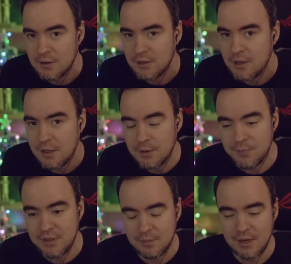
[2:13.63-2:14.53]
Я не
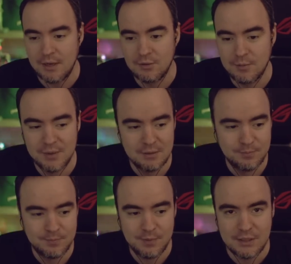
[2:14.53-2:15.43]
понимаю, но, блин,
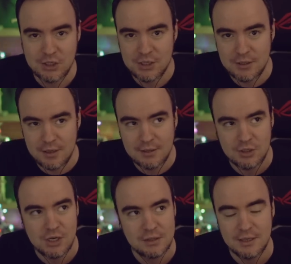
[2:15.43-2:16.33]
это же, это
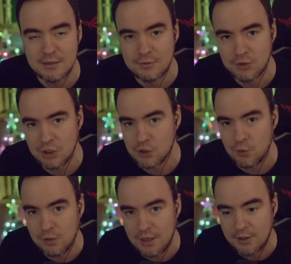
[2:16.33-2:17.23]
же одна из лучших
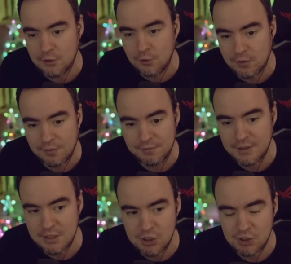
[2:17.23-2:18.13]
школ актеров
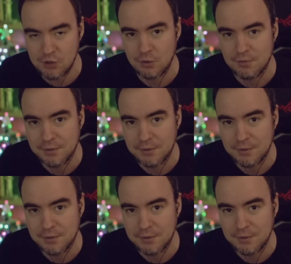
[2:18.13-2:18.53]
и режиссеров.